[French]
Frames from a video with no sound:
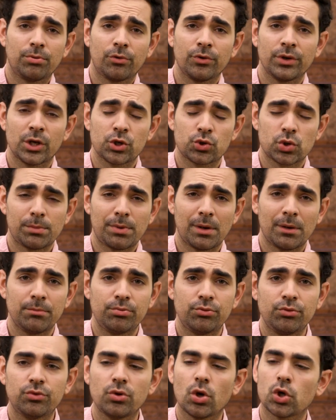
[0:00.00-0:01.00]
prendre un choix parmi
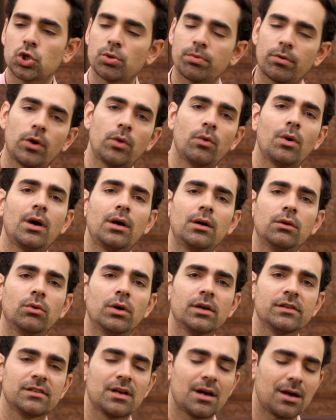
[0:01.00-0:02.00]
plusieurs, j'en prends un
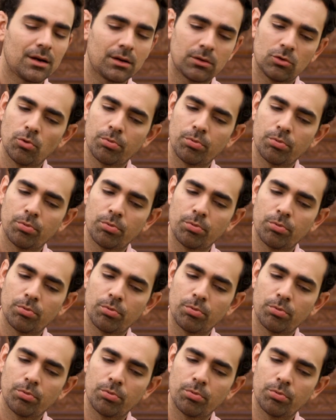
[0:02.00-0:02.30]
au hasard,